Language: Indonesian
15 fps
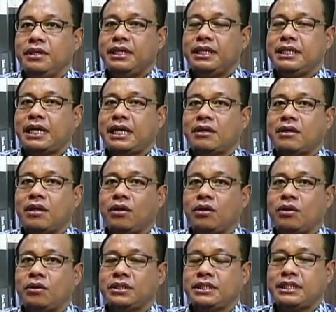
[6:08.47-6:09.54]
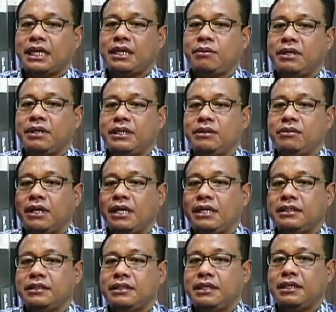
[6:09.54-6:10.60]
Itu kan kalau sekuen itu kan
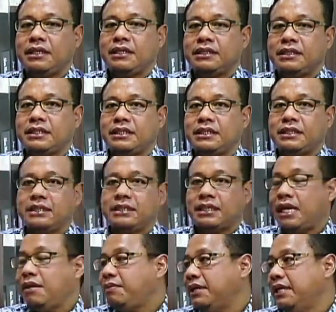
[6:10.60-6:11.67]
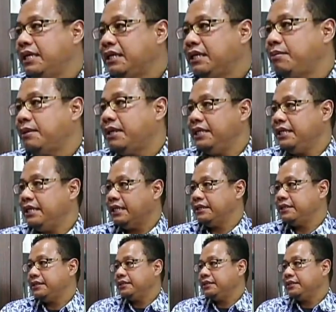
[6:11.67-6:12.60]
uh, selevel dengan kepala dinas.